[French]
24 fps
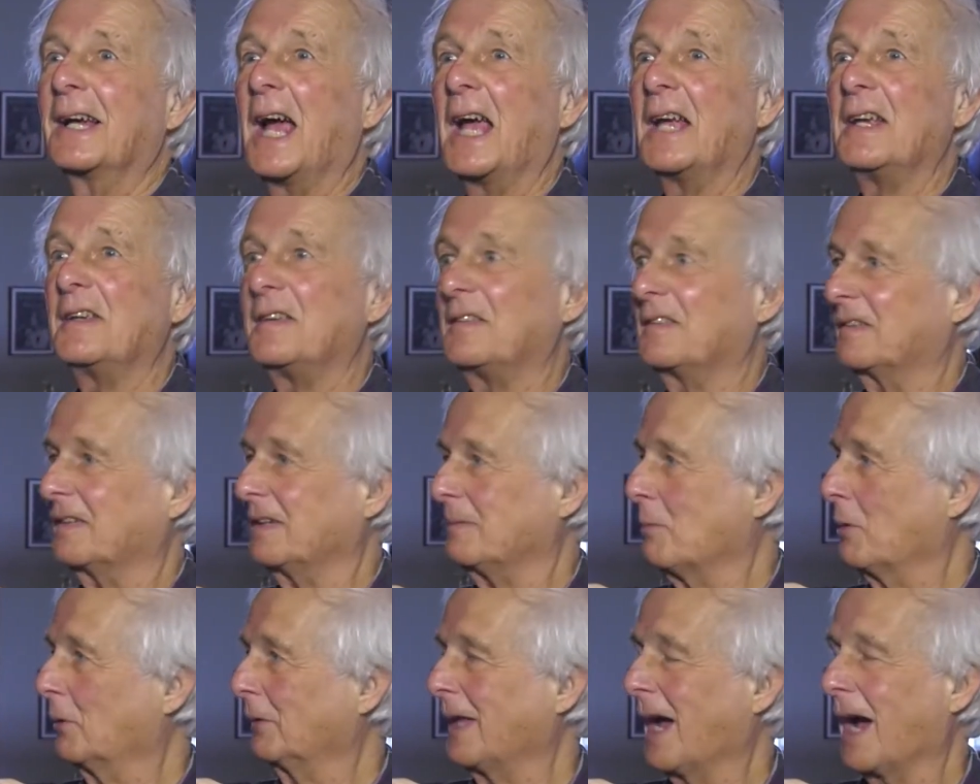Hey, c'est
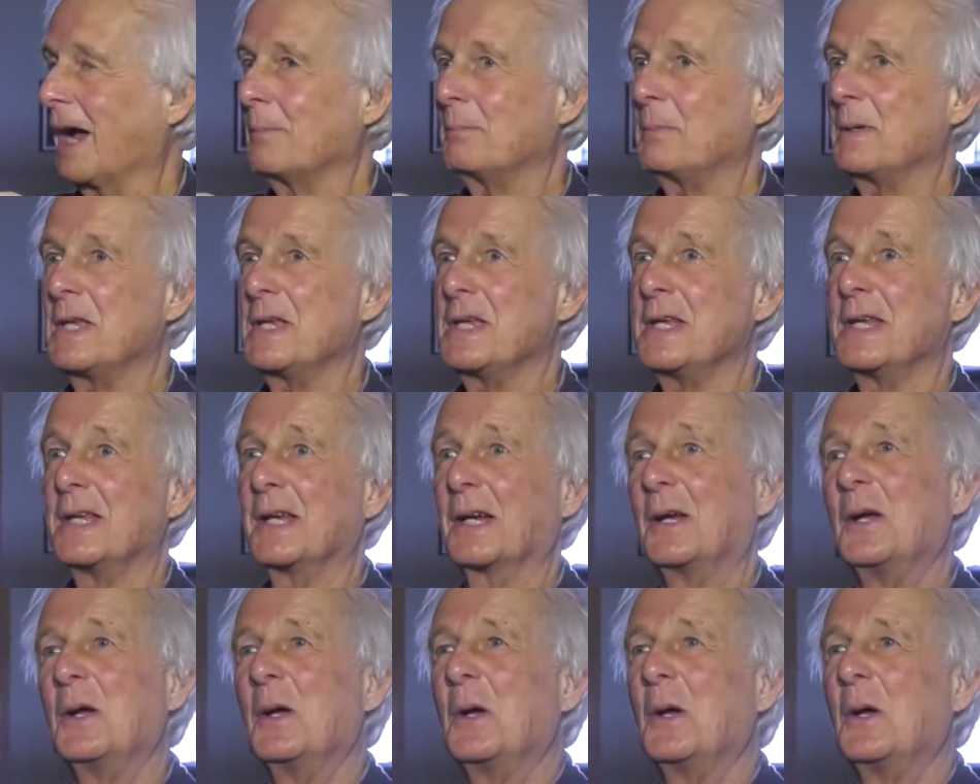mon empire!